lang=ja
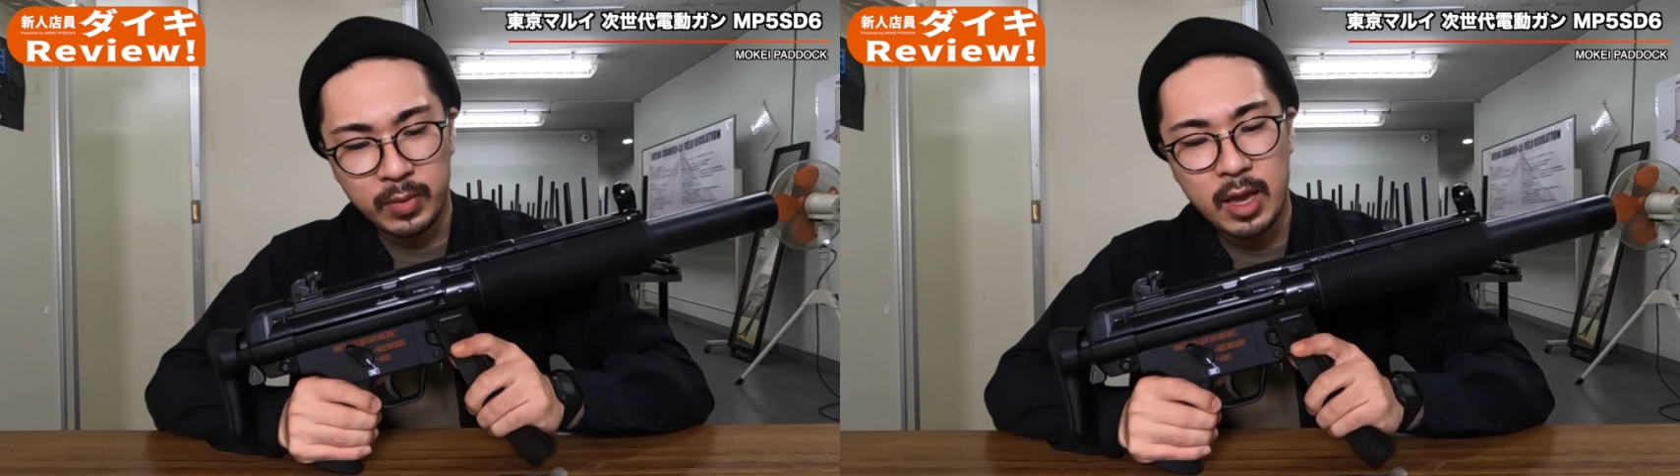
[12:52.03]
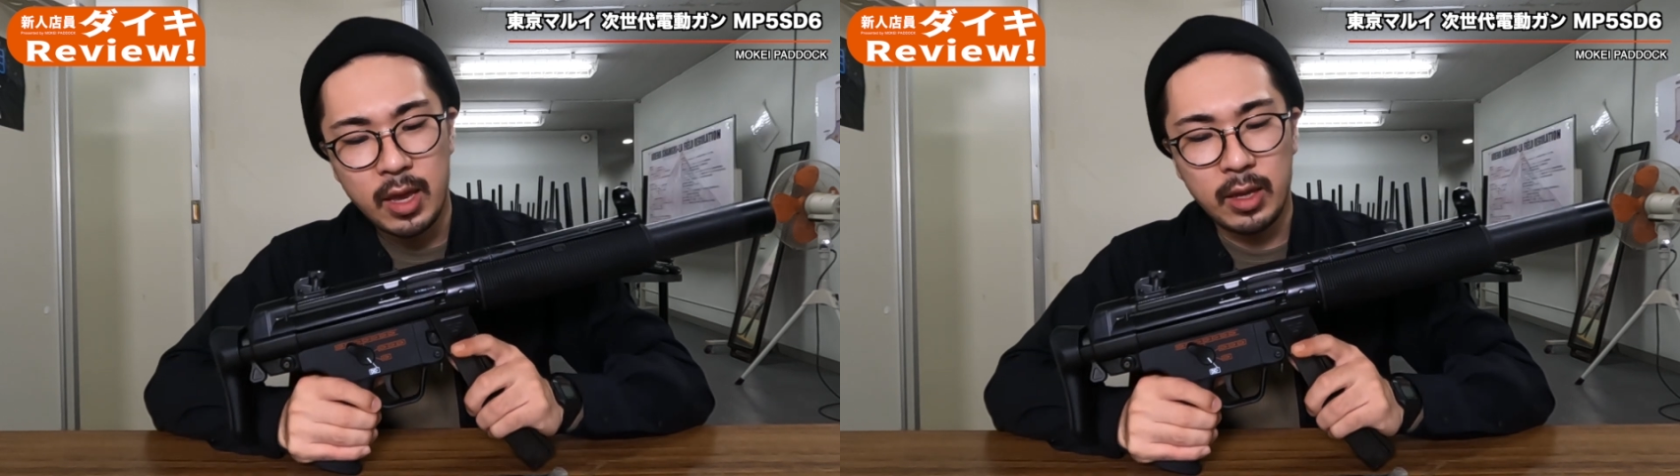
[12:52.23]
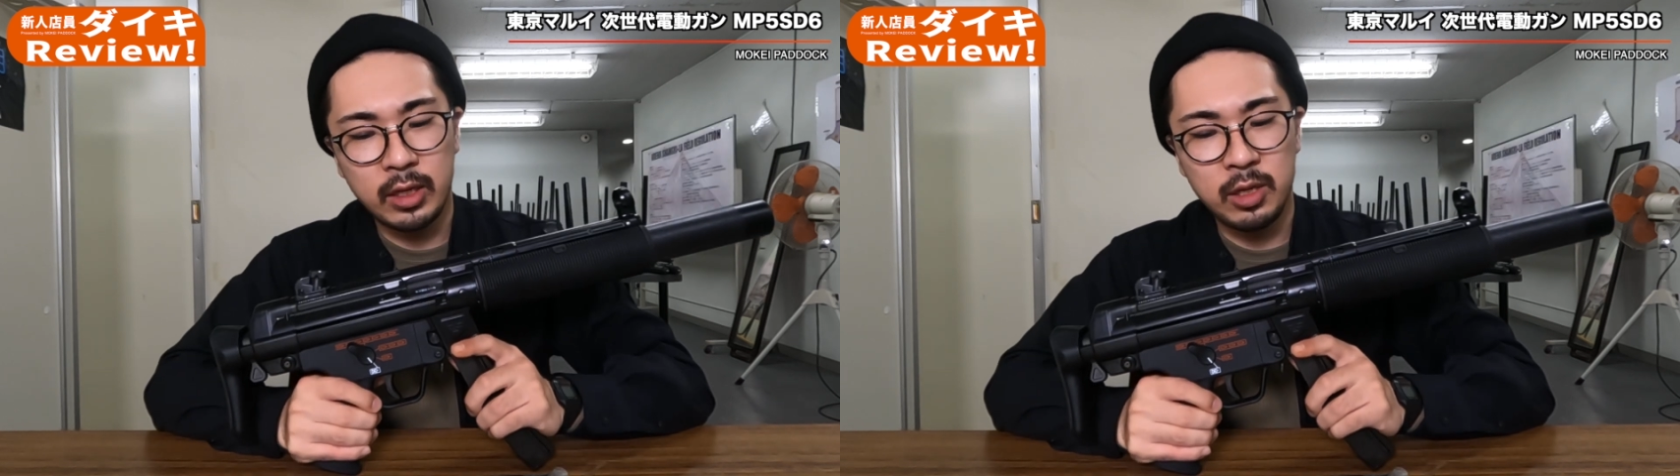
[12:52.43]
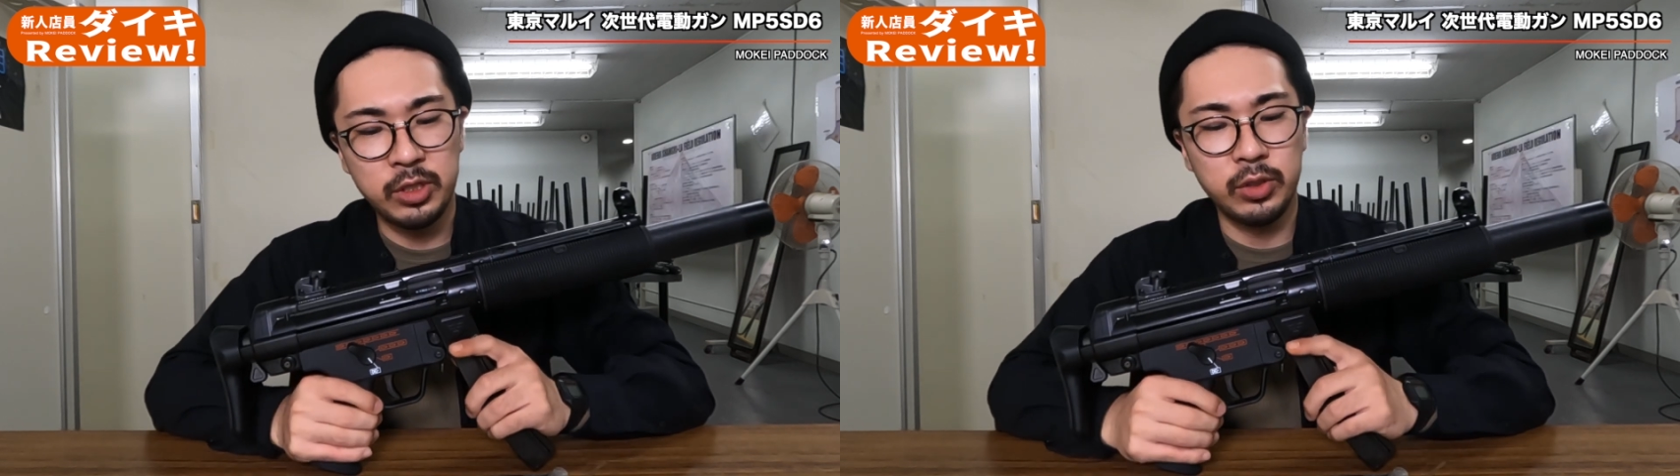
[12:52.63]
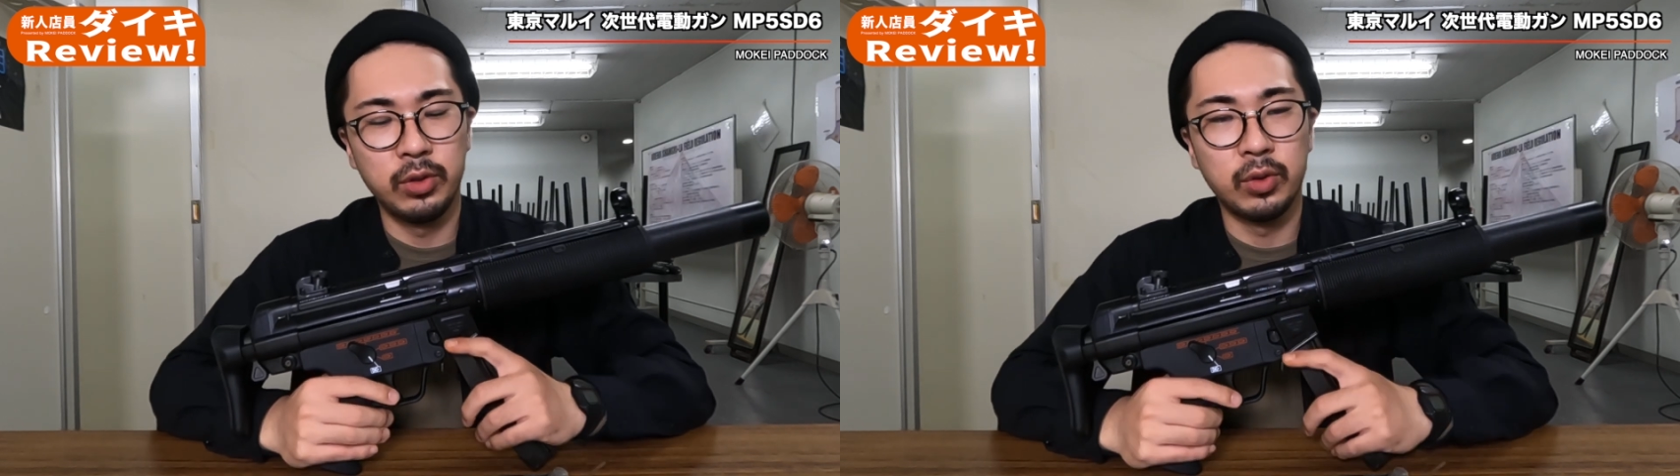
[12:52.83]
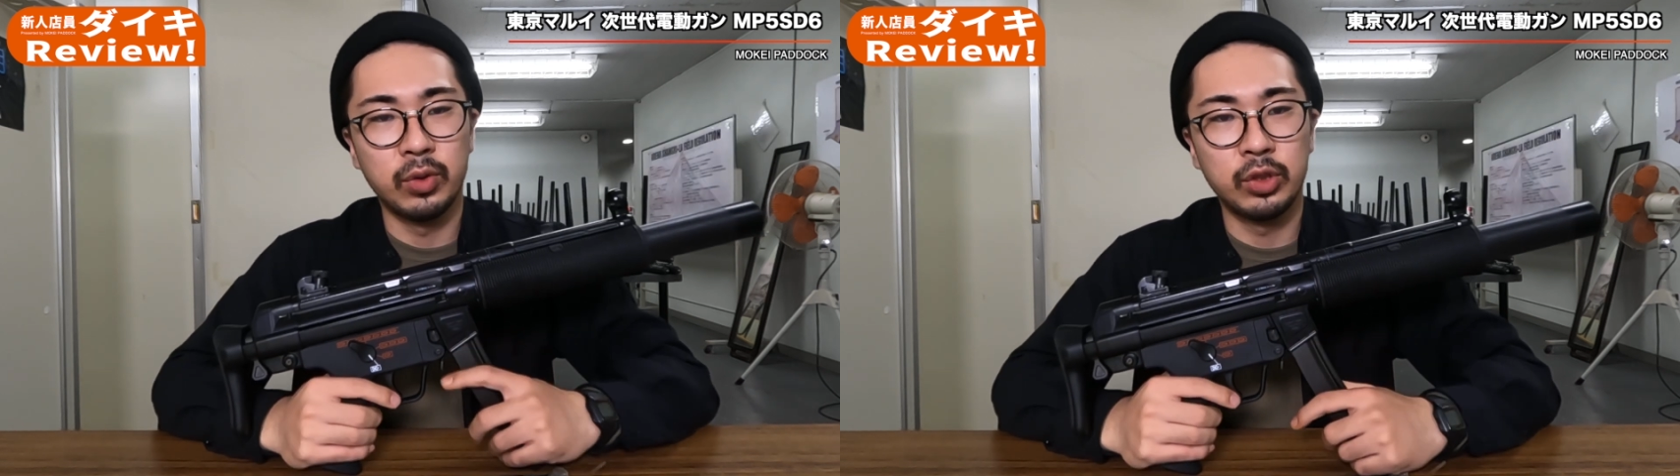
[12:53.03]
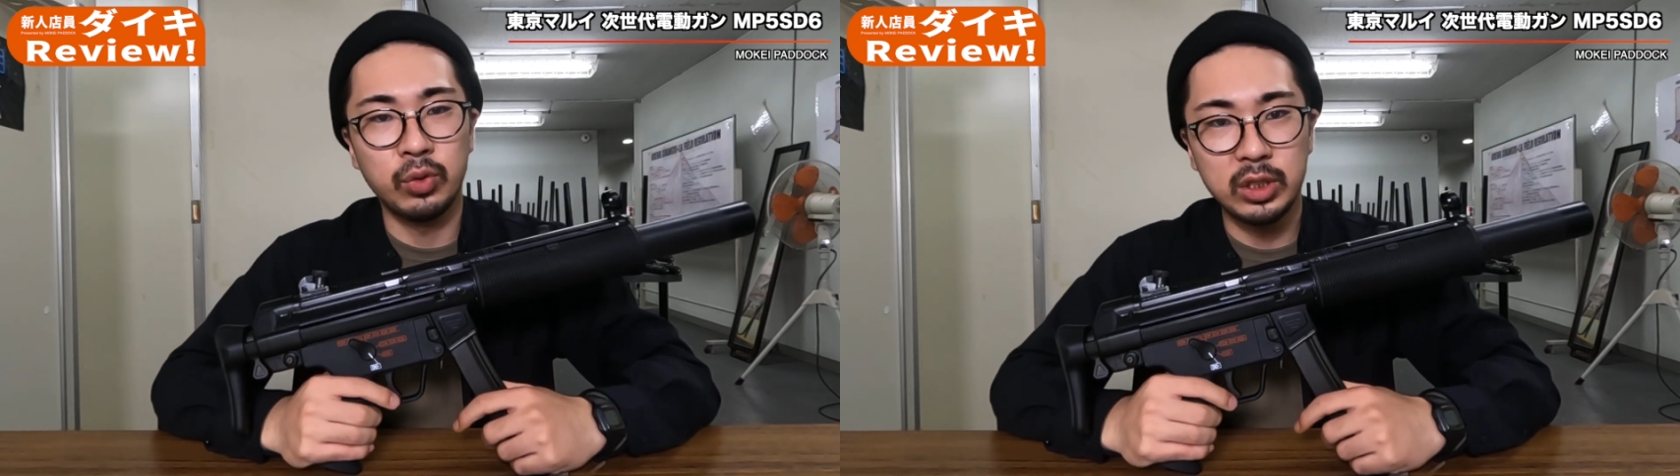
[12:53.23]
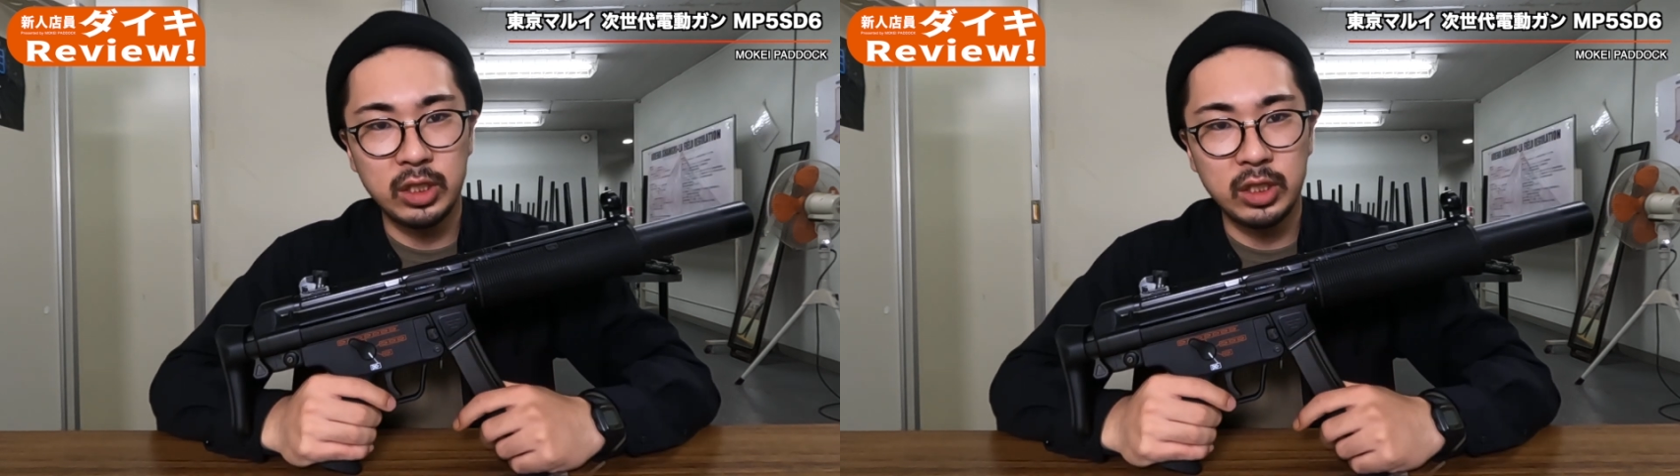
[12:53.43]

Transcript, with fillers: えー、厳しく言うと正